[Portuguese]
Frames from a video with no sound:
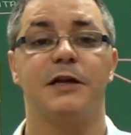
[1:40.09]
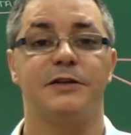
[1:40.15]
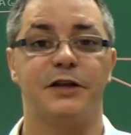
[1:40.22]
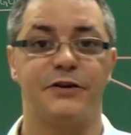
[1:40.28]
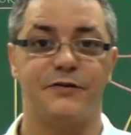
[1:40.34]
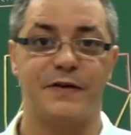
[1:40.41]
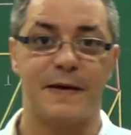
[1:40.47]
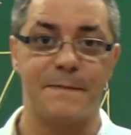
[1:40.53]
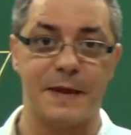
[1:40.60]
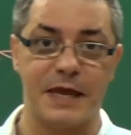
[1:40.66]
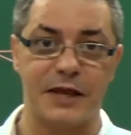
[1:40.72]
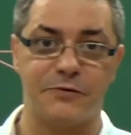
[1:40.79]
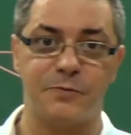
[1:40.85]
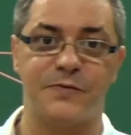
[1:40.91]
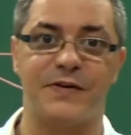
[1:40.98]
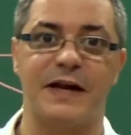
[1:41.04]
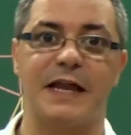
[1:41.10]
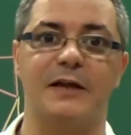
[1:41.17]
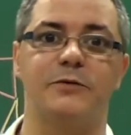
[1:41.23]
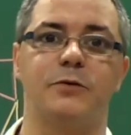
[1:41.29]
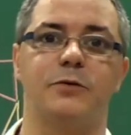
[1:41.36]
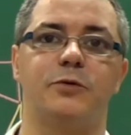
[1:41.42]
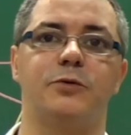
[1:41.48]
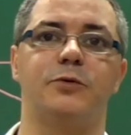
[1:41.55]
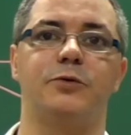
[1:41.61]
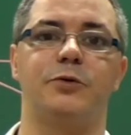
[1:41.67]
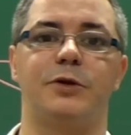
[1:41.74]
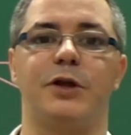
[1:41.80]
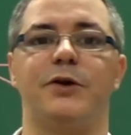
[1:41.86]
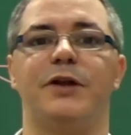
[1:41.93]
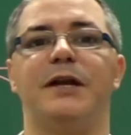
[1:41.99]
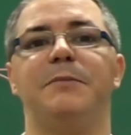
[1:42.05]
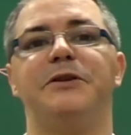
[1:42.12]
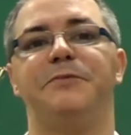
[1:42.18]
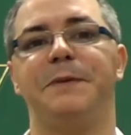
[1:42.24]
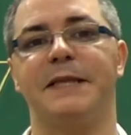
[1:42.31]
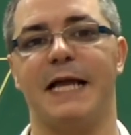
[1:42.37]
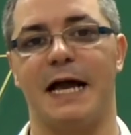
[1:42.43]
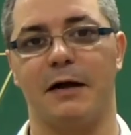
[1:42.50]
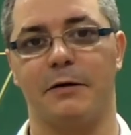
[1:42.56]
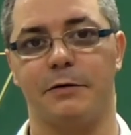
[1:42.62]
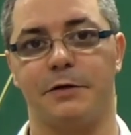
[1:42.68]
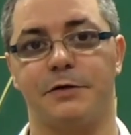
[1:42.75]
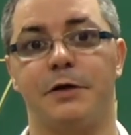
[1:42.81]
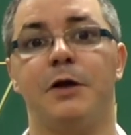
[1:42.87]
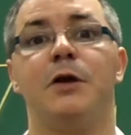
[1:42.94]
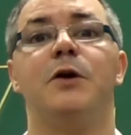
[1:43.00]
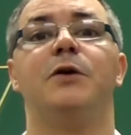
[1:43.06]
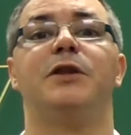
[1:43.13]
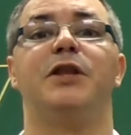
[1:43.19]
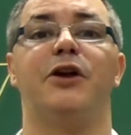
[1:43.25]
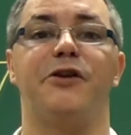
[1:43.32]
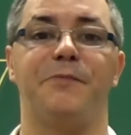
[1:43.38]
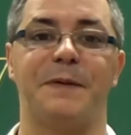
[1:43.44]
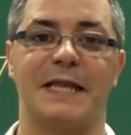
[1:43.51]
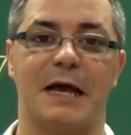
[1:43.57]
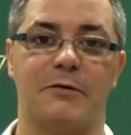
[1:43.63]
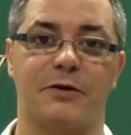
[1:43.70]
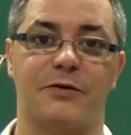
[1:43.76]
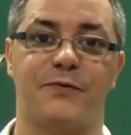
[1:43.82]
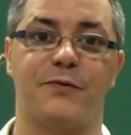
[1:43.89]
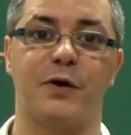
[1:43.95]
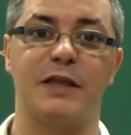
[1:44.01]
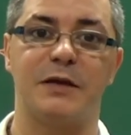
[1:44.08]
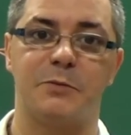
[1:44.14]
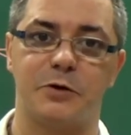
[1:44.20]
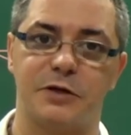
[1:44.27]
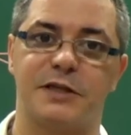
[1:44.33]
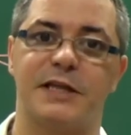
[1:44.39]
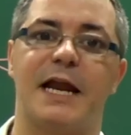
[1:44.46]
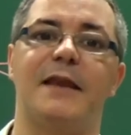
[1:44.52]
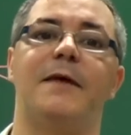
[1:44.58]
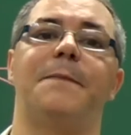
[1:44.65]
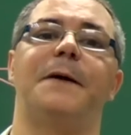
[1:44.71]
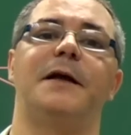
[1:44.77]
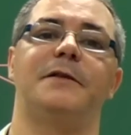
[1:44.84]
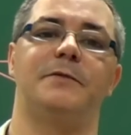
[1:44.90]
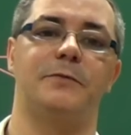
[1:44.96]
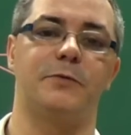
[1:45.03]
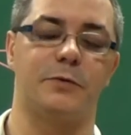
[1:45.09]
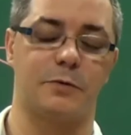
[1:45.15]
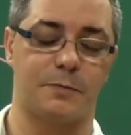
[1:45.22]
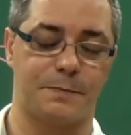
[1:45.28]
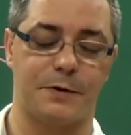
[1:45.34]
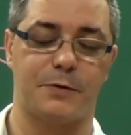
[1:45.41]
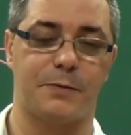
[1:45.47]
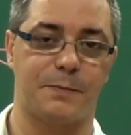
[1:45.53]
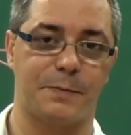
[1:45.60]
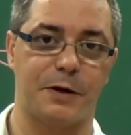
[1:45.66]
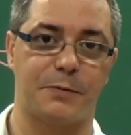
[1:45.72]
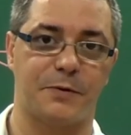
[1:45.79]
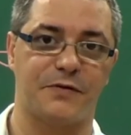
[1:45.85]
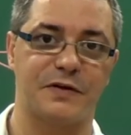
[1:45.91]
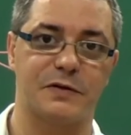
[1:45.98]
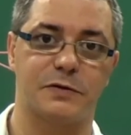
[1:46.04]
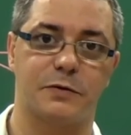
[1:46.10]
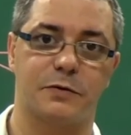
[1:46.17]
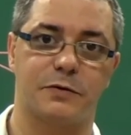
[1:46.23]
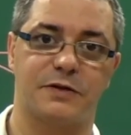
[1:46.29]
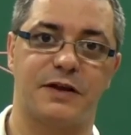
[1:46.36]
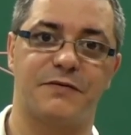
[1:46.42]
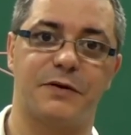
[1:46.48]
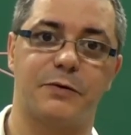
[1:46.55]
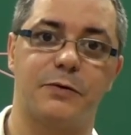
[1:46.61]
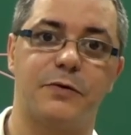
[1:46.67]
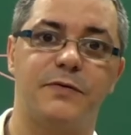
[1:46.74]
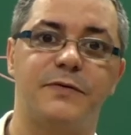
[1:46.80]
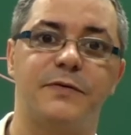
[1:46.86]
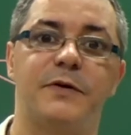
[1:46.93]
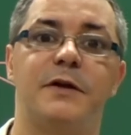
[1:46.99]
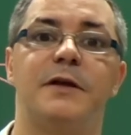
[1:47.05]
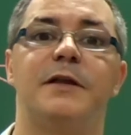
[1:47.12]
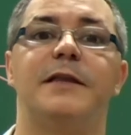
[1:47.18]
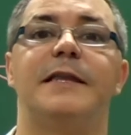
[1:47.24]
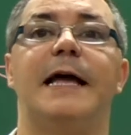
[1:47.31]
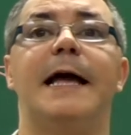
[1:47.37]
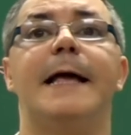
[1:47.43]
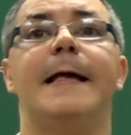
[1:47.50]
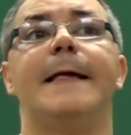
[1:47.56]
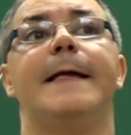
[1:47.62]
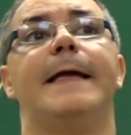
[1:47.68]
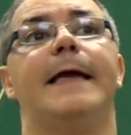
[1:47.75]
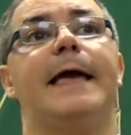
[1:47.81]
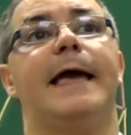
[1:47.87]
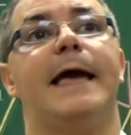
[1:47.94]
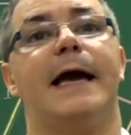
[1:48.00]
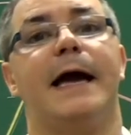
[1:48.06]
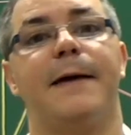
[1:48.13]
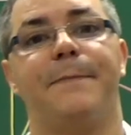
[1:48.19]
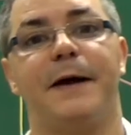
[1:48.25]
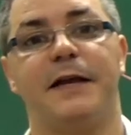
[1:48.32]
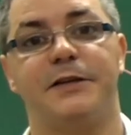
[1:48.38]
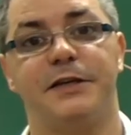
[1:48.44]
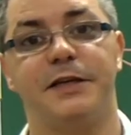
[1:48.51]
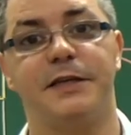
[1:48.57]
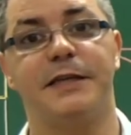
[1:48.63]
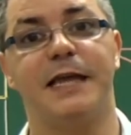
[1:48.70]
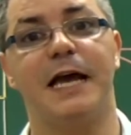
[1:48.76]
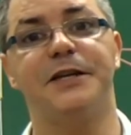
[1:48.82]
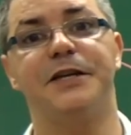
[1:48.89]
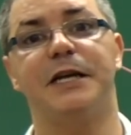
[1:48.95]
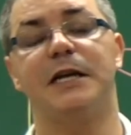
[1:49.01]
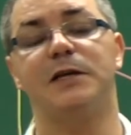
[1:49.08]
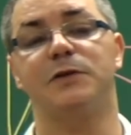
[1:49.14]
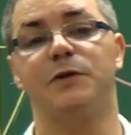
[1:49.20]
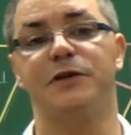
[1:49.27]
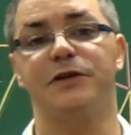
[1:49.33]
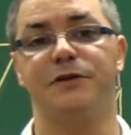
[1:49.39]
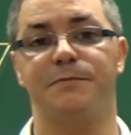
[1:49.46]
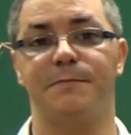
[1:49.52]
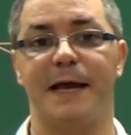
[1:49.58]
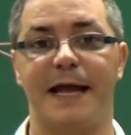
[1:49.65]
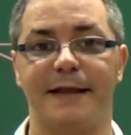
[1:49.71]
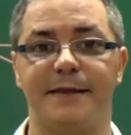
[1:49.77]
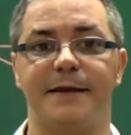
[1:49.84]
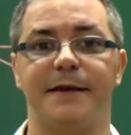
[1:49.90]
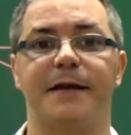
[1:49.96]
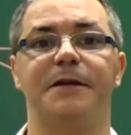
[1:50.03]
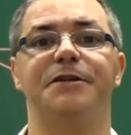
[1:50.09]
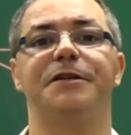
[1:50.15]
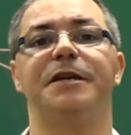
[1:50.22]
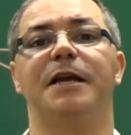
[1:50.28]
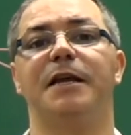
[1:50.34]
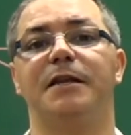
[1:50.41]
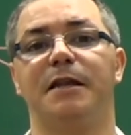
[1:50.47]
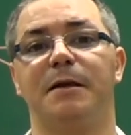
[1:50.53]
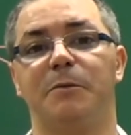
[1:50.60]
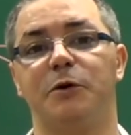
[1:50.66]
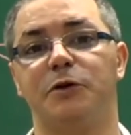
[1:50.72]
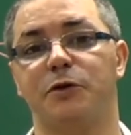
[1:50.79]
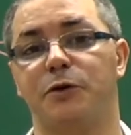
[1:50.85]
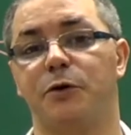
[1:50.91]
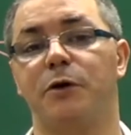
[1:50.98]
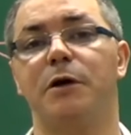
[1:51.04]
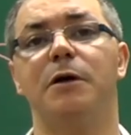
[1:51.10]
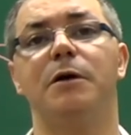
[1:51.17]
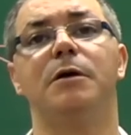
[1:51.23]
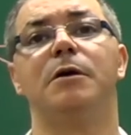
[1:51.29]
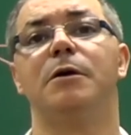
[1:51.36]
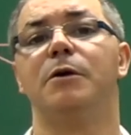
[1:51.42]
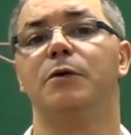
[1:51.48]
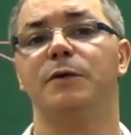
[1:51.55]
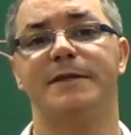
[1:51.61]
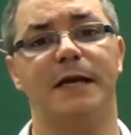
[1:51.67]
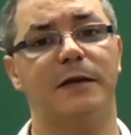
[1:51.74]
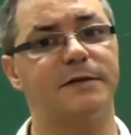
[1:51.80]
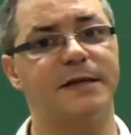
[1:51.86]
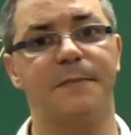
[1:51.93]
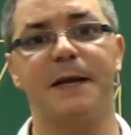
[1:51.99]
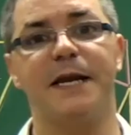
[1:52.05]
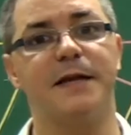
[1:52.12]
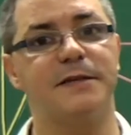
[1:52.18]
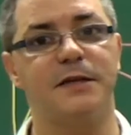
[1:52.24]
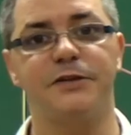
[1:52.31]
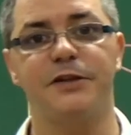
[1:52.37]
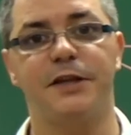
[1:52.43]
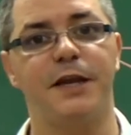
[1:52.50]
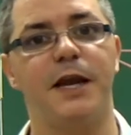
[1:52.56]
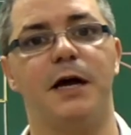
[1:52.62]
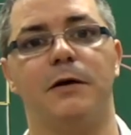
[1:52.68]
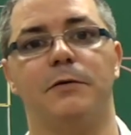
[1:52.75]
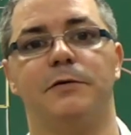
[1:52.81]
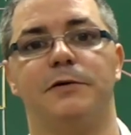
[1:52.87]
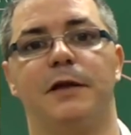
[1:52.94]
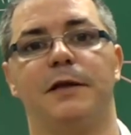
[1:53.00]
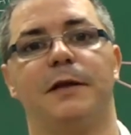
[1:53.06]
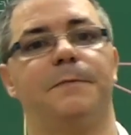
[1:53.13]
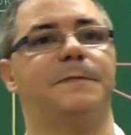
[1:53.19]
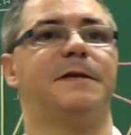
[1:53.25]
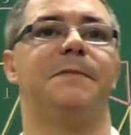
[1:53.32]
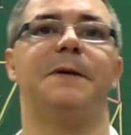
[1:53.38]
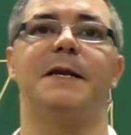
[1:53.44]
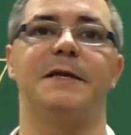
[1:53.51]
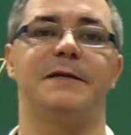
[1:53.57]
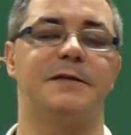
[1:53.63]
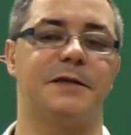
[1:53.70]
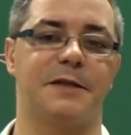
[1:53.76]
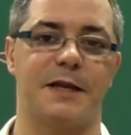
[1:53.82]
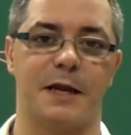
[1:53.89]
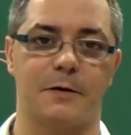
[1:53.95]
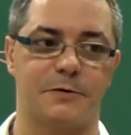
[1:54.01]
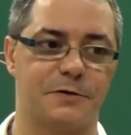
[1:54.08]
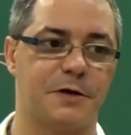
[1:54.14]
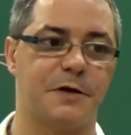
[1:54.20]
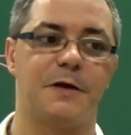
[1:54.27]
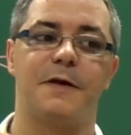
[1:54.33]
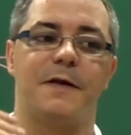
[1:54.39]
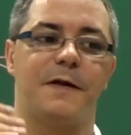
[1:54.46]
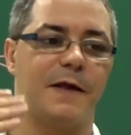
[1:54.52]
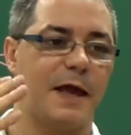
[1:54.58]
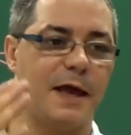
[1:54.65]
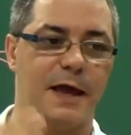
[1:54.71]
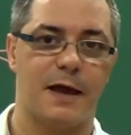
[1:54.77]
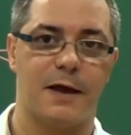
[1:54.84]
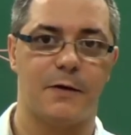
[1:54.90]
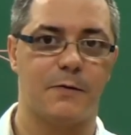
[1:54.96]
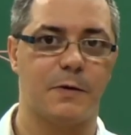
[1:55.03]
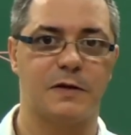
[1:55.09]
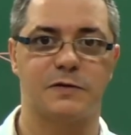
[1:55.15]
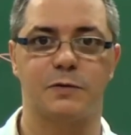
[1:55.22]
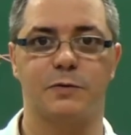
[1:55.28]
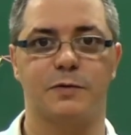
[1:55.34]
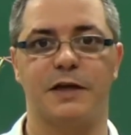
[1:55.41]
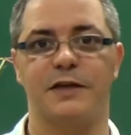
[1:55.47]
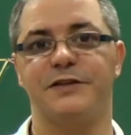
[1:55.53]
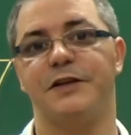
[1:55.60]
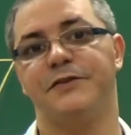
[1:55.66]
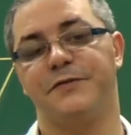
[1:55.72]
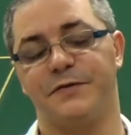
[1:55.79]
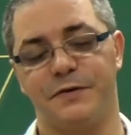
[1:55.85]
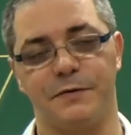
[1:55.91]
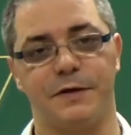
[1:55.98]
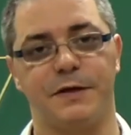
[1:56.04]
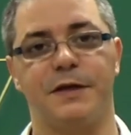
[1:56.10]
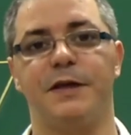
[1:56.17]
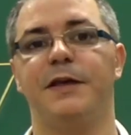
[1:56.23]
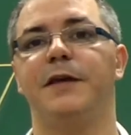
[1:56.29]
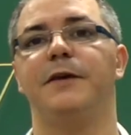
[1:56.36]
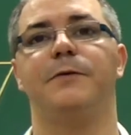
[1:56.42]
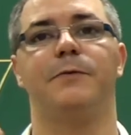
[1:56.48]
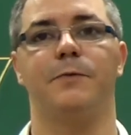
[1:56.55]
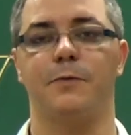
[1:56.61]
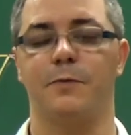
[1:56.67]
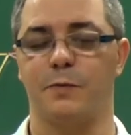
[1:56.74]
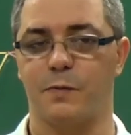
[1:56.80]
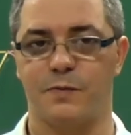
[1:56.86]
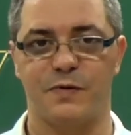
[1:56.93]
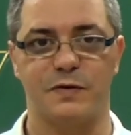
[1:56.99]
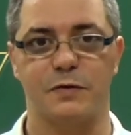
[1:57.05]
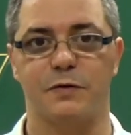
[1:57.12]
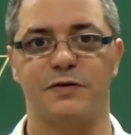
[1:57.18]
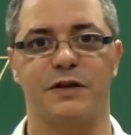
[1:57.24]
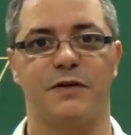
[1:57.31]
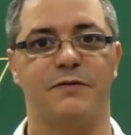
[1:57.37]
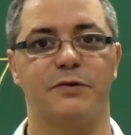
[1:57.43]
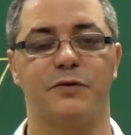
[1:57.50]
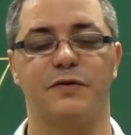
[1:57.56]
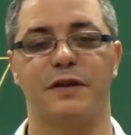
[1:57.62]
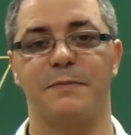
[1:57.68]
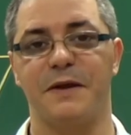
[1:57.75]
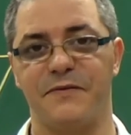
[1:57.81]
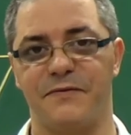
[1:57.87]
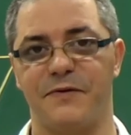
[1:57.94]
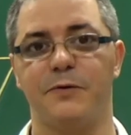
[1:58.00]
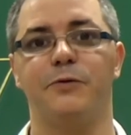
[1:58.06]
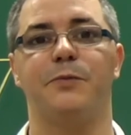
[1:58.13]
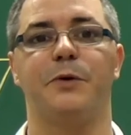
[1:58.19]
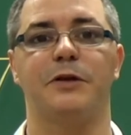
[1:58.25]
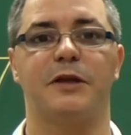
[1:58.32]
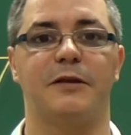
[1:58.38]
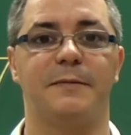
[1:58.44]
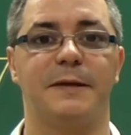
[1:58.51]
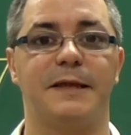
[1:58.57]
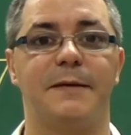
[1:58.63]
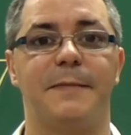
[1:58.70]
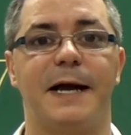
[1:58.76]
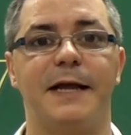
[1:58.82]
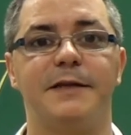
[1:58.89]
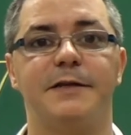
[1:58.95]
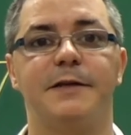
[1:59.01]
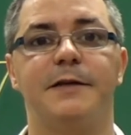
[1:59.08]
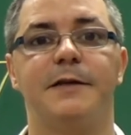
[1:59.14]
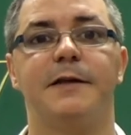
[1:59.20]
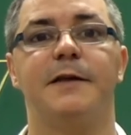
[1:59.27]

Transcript: A gente vai mesmo falar do, do, do Teorema de Pitágoras. O Teorema de Pitágoras foi demonstrado do, pelo professor Gustavo Adolfo, tá? É, a partir das relações métricas que ele demonstrou usando semelhança de triângulos. semelhança de triângulos é, é, um assunto que a gente viu aqui, que o professor Gustavo Adolfo também viu no portal da matemática.